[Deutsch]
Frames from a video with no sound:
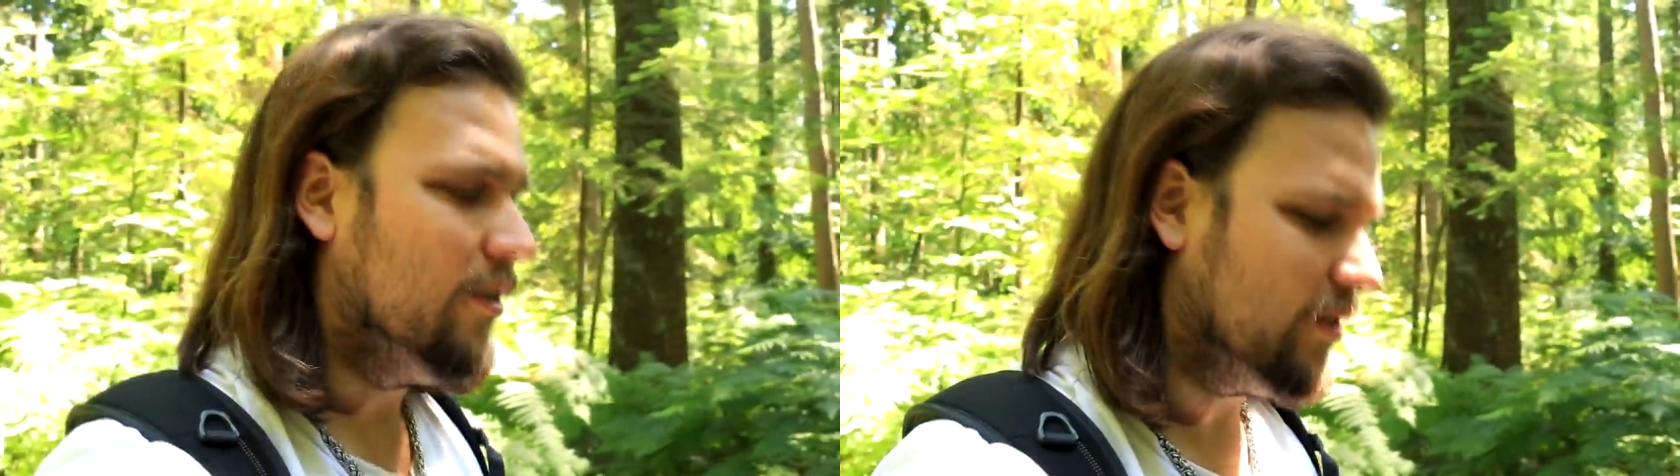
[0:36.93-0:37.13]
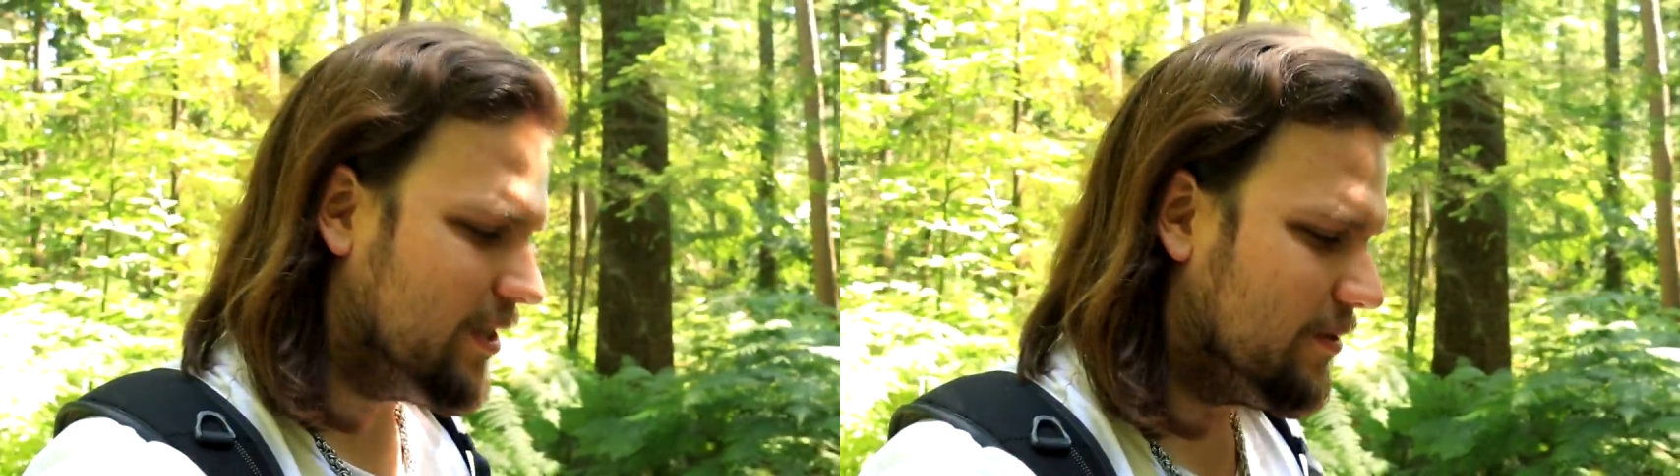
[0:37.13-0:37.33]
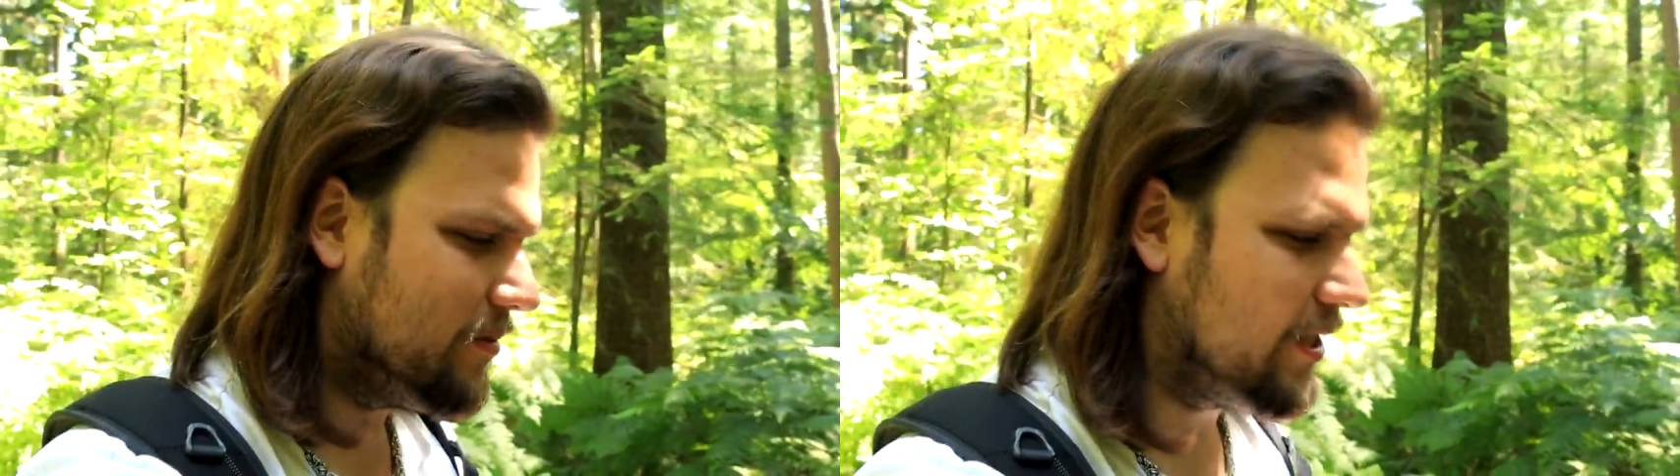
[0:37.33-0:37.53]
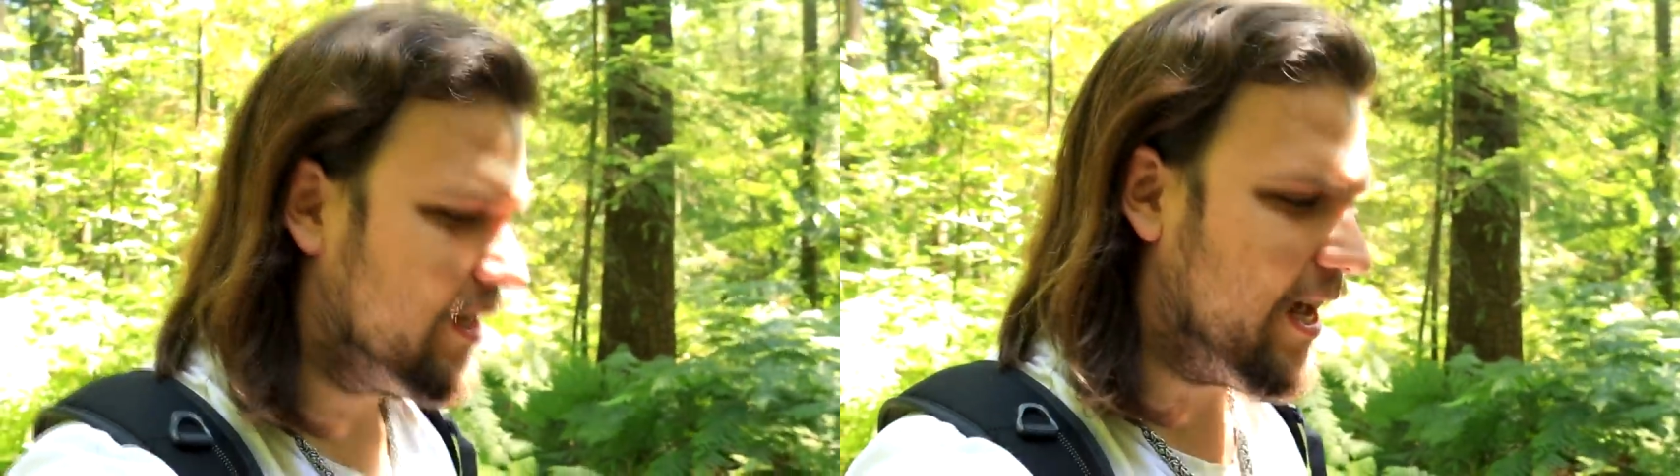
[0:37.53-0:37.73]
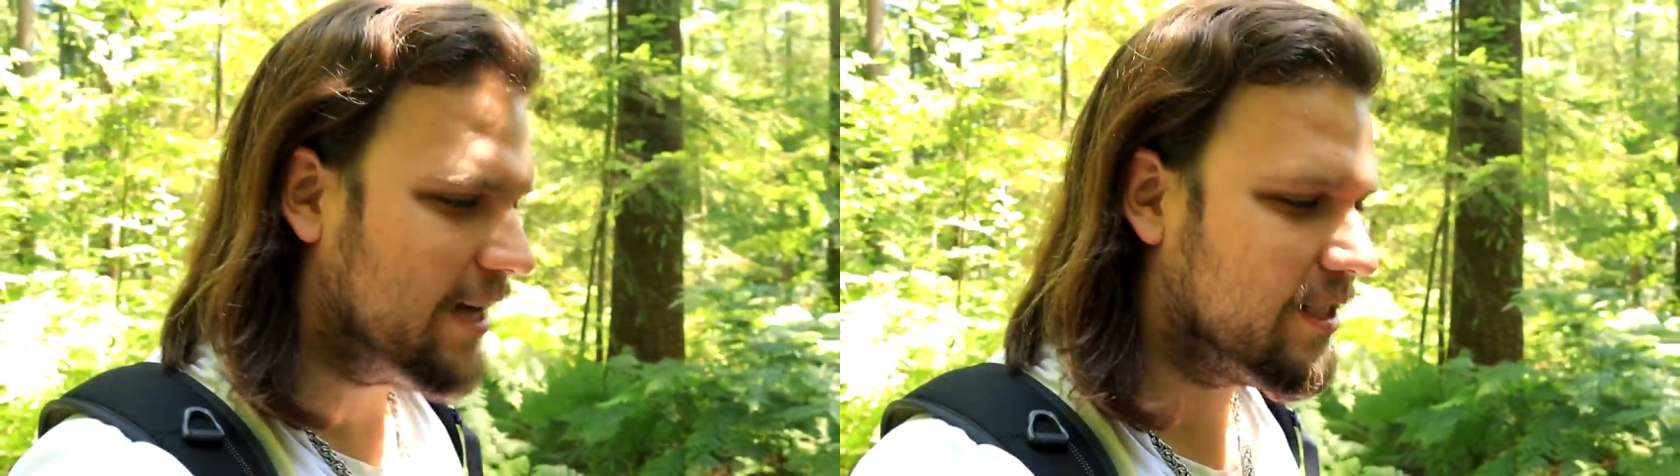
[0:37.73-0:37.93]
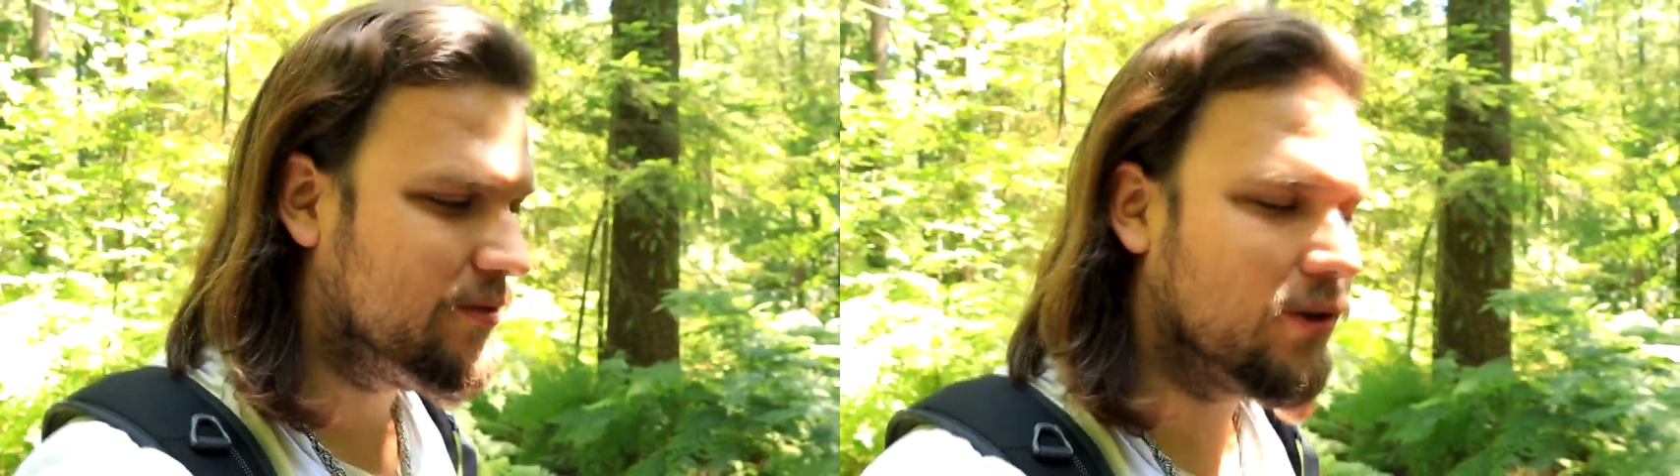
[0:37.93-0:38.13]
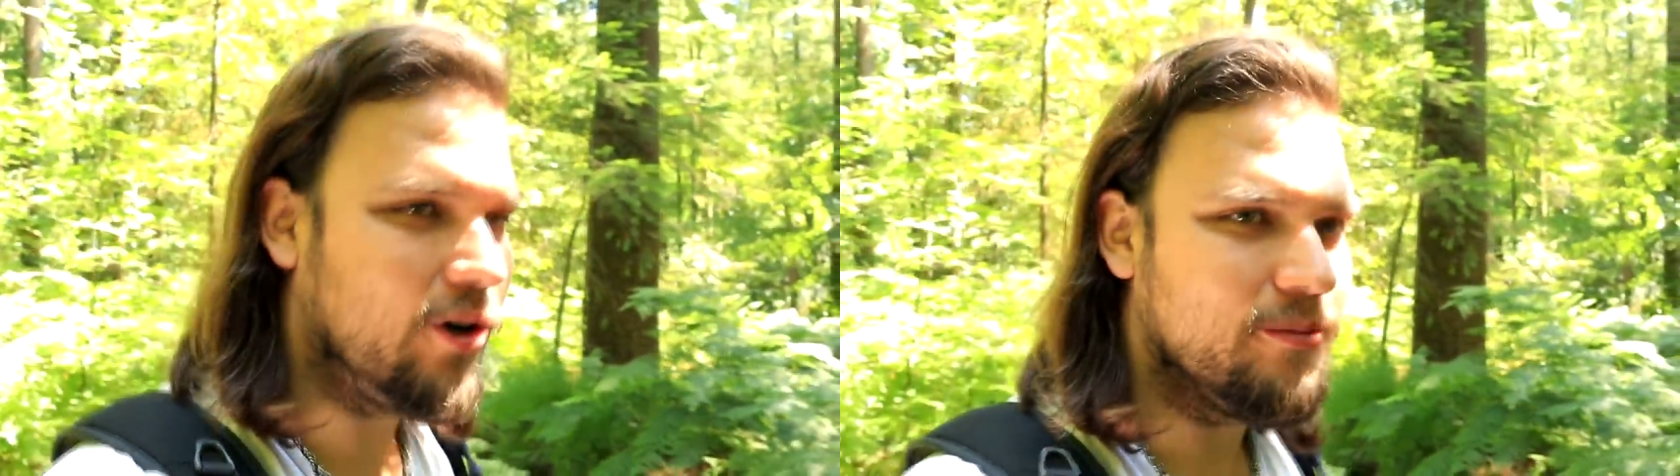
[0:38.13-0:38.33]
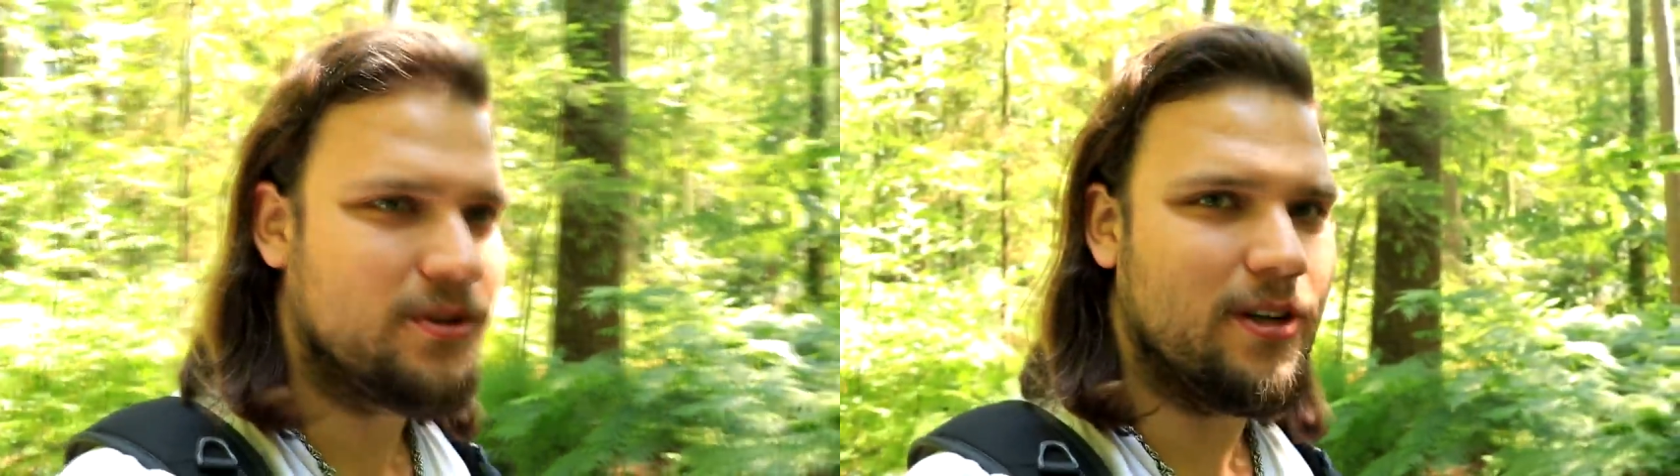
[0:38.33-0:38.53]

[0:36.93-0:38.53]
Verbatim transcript: Und in diesem Sinne herzlich willkommen